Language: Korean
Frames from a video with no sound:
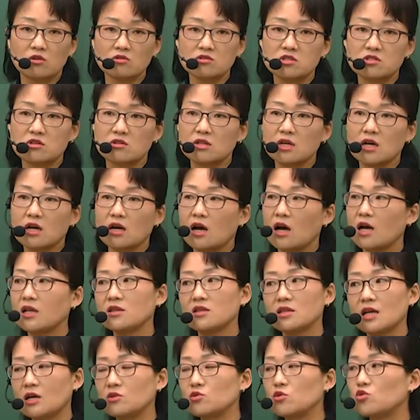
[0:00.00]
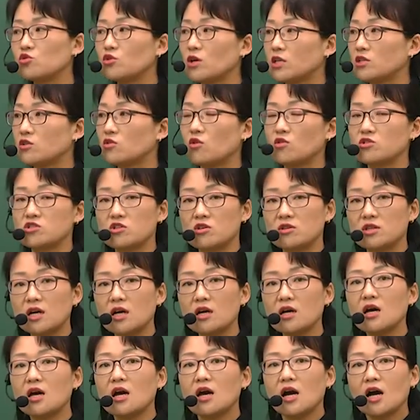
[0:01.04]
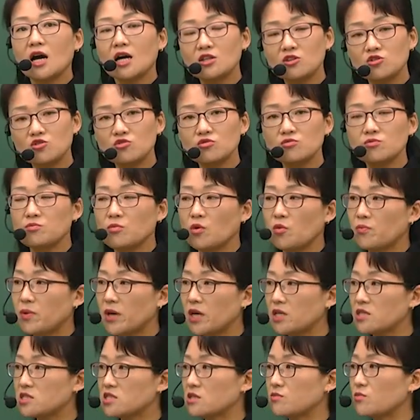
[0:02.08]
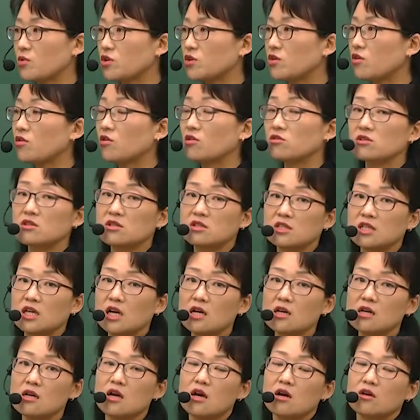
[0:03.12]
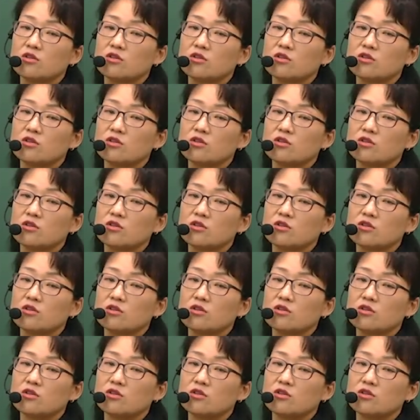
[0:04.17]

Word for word: 어쩌다 한 단원도 아니고 어쩌다 한두 뭐 페이지 뭐 이런 거는 그냥